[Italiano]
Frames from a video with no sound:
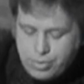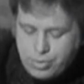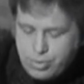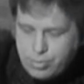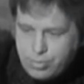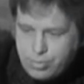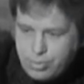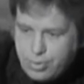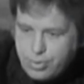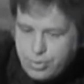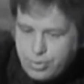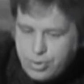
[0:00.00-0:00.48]

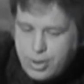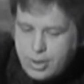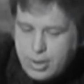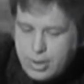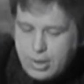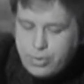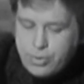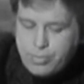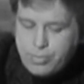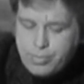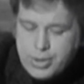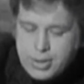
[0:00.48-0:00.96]
della
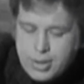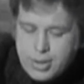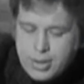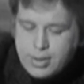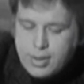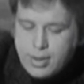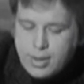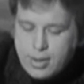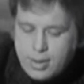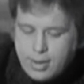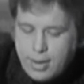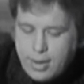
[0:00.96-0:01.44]
Repubblica
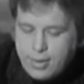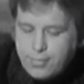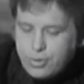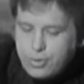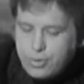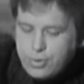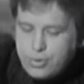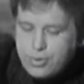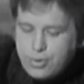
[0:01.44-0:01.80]
Cecoslovacca.